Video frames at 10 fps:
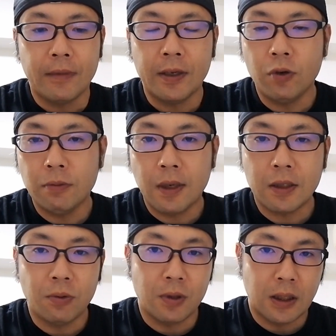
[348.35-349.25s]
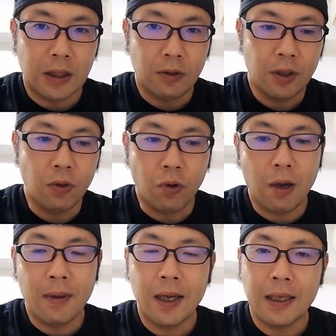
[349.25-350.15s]
広島が調子いい。そして横
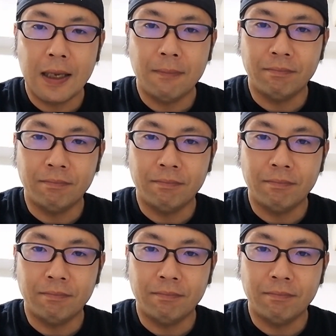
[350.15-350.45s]
浜がね、